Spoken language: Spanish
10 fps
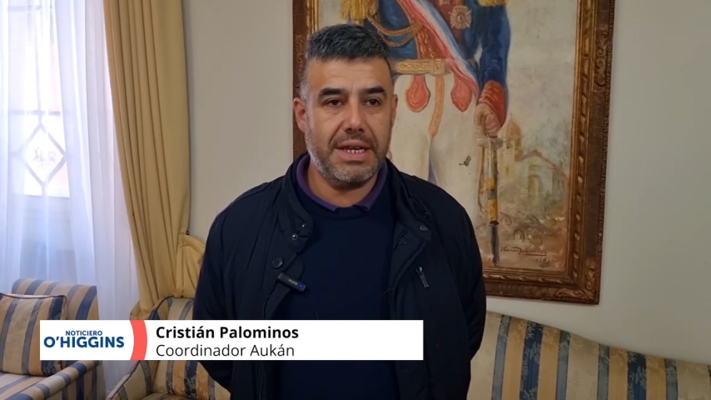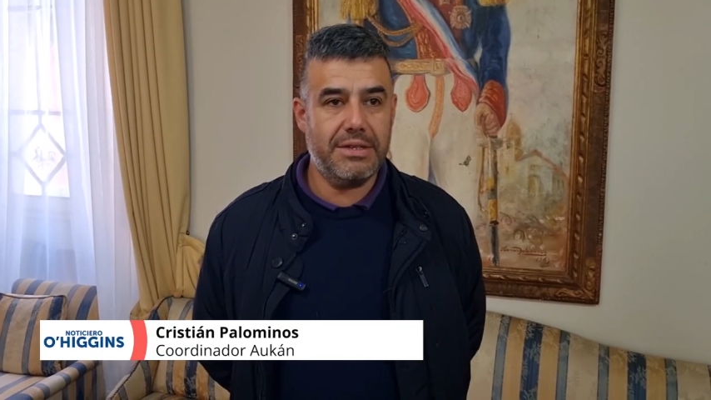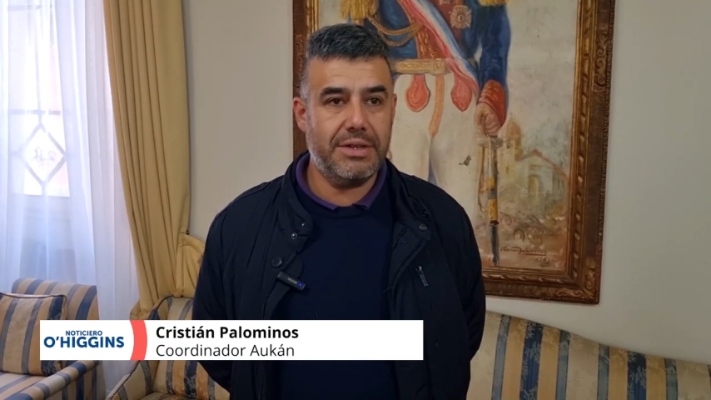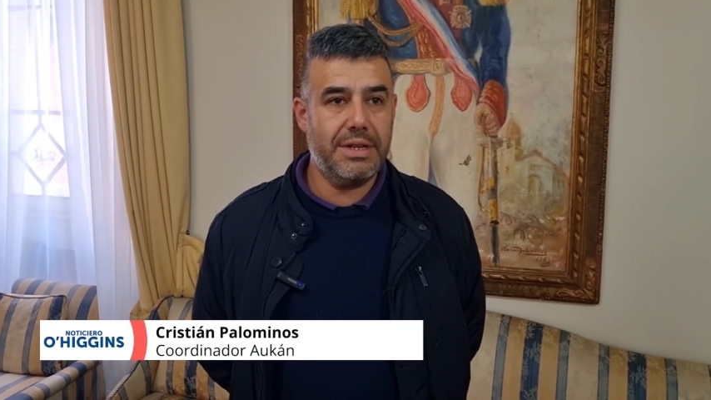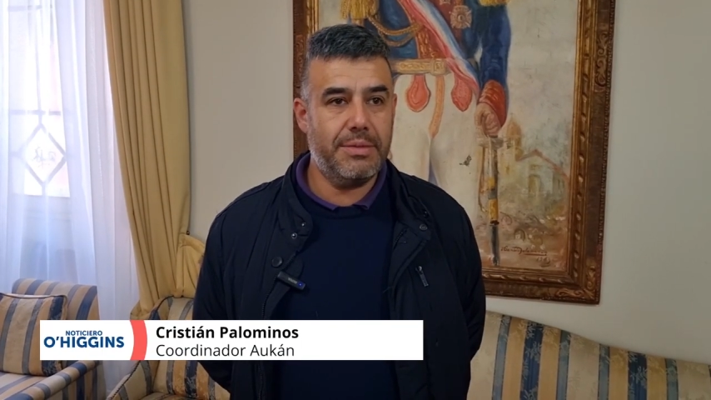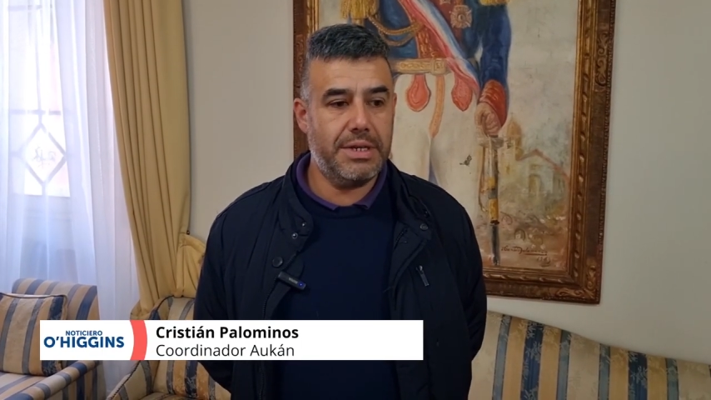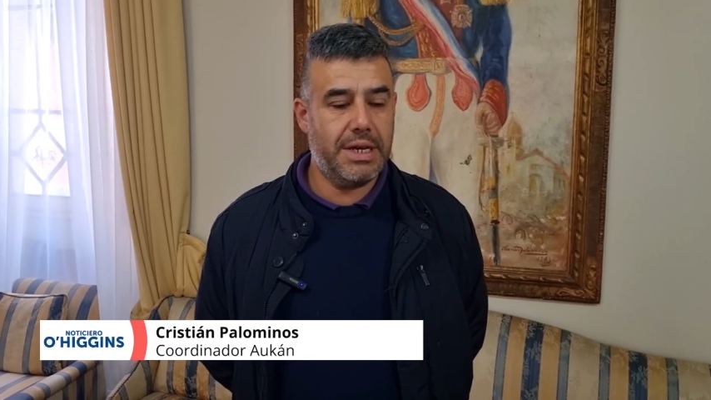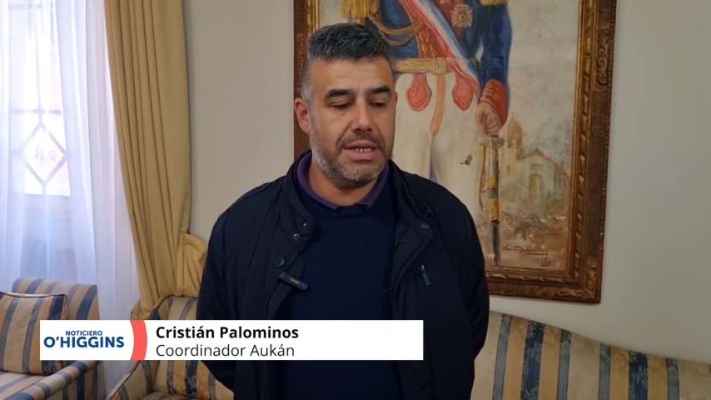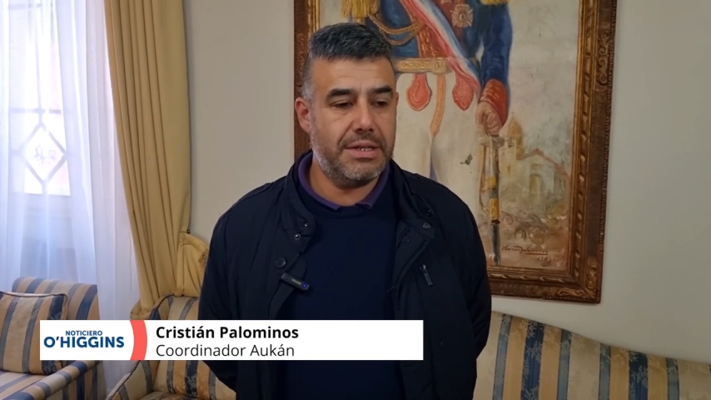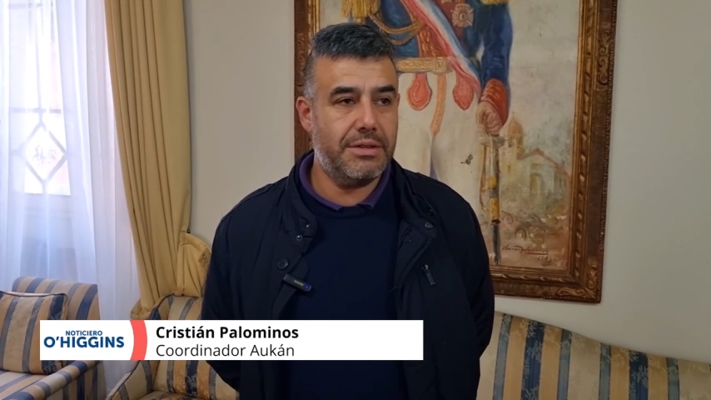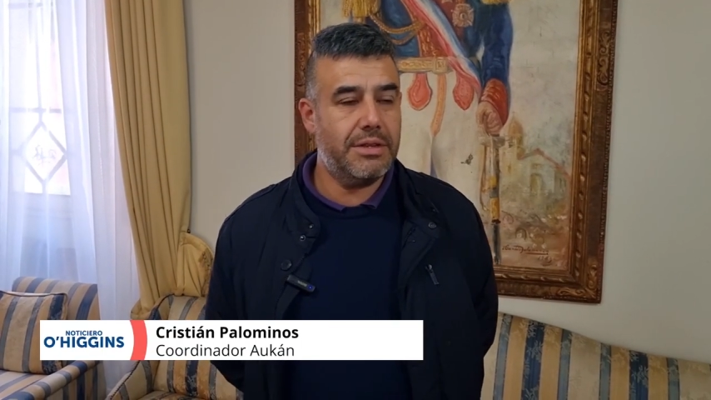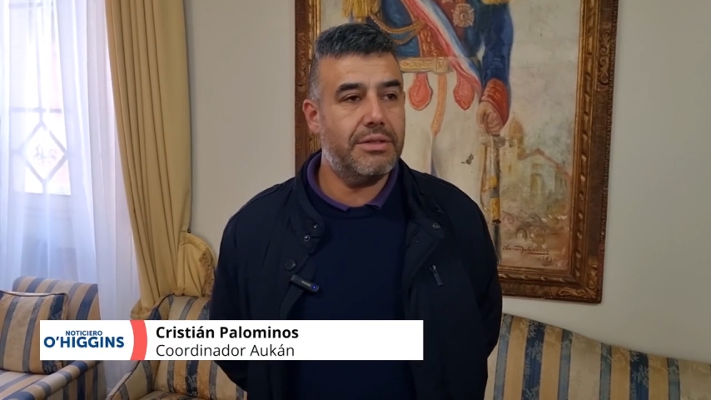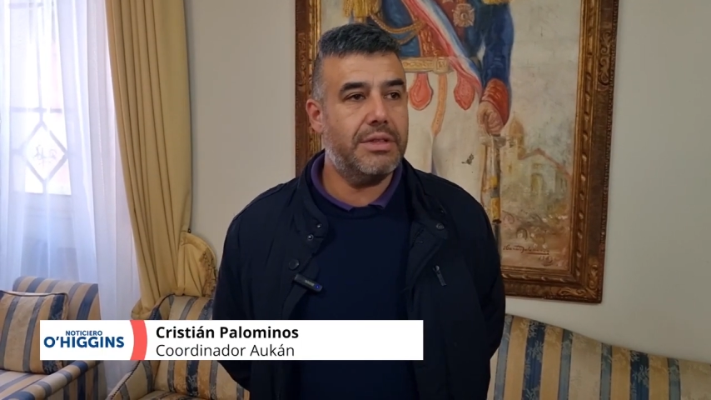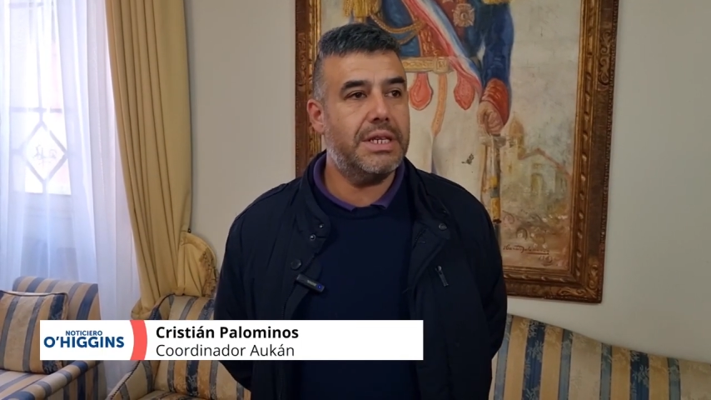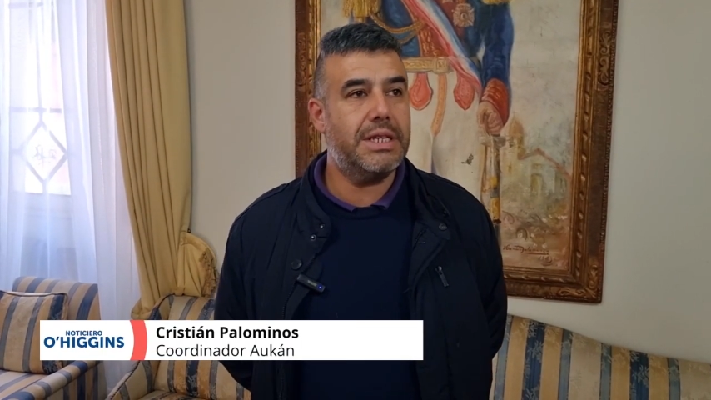creación y musicalización
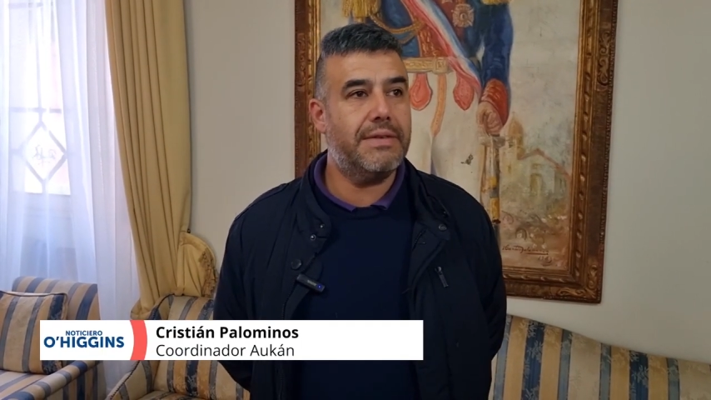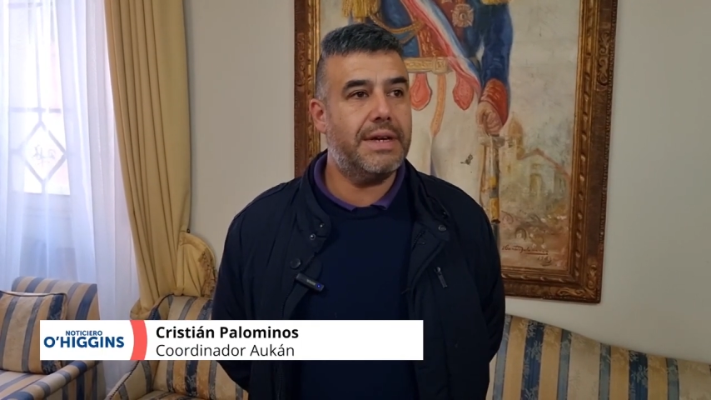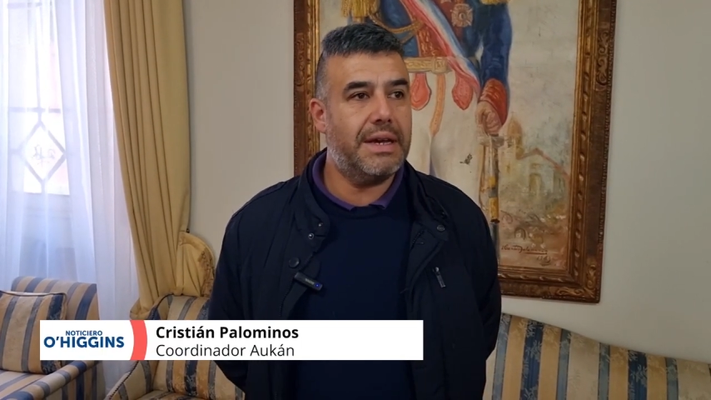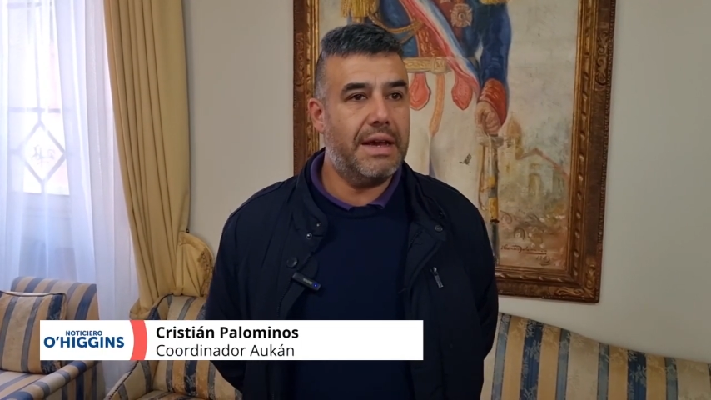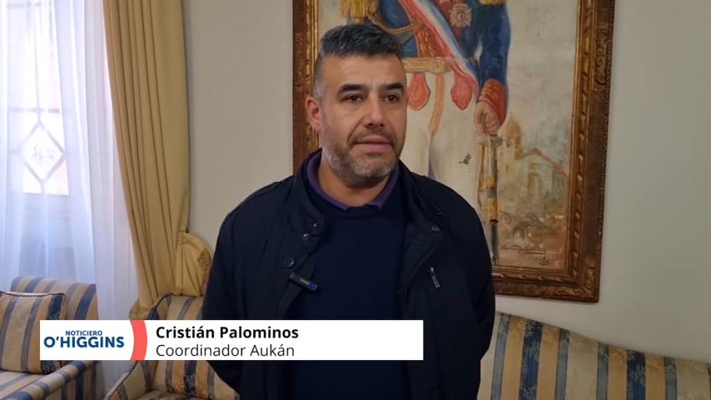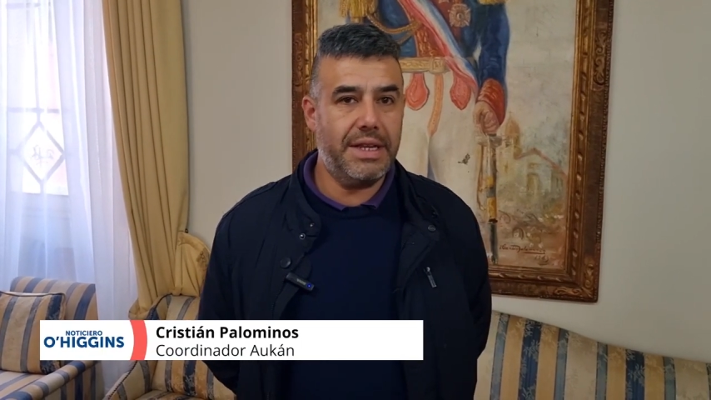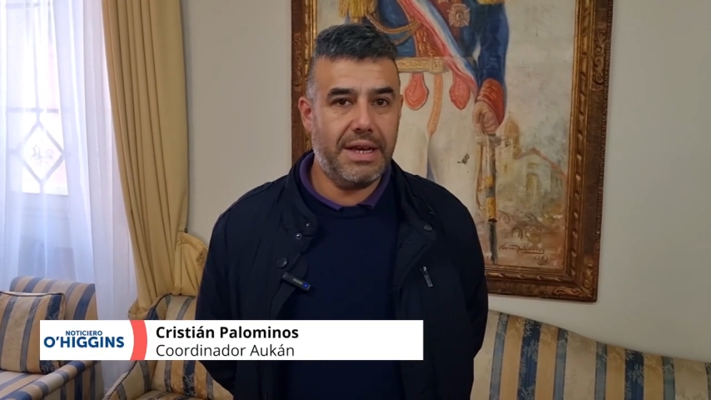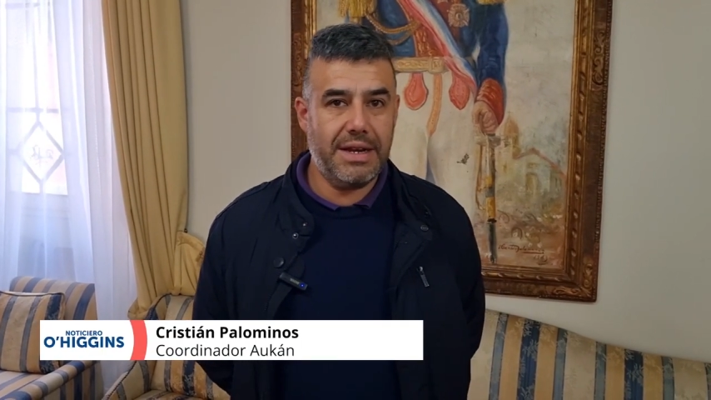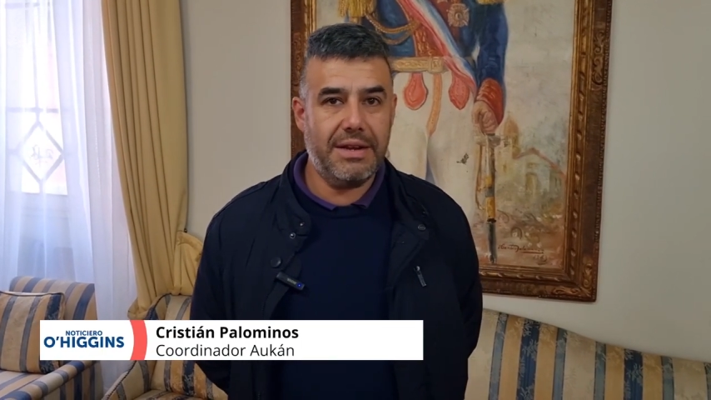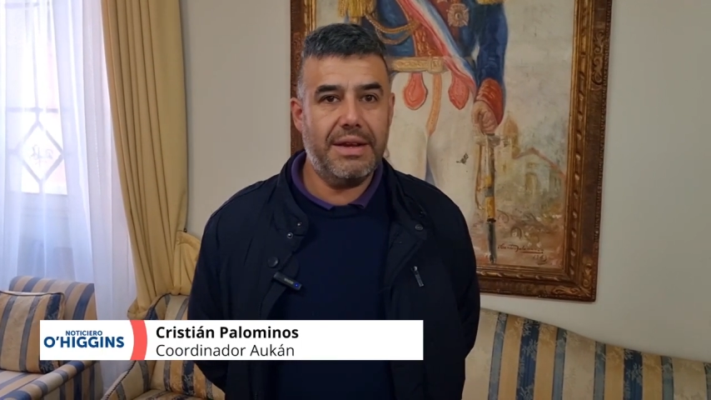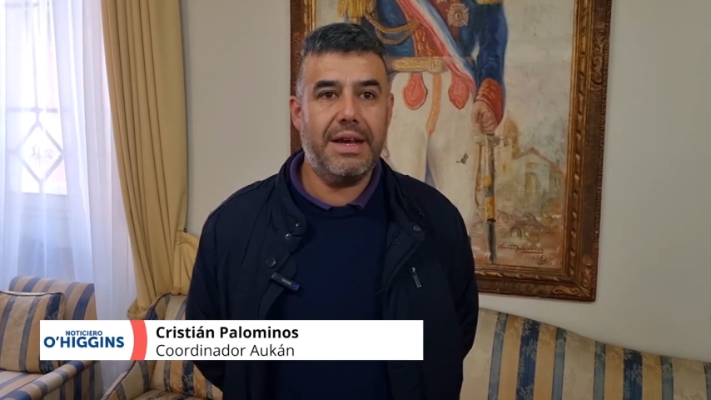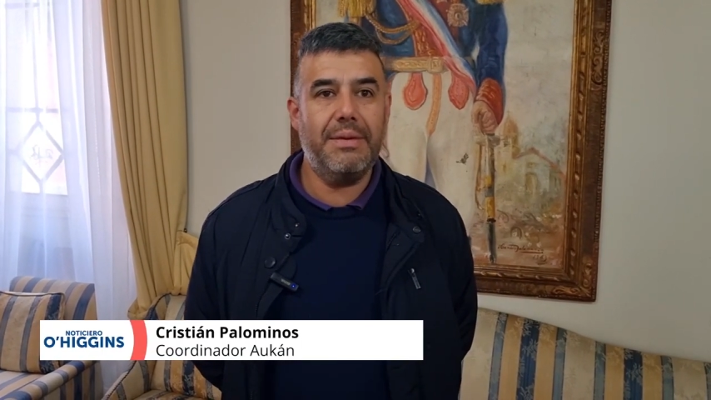en donde se va a afinar,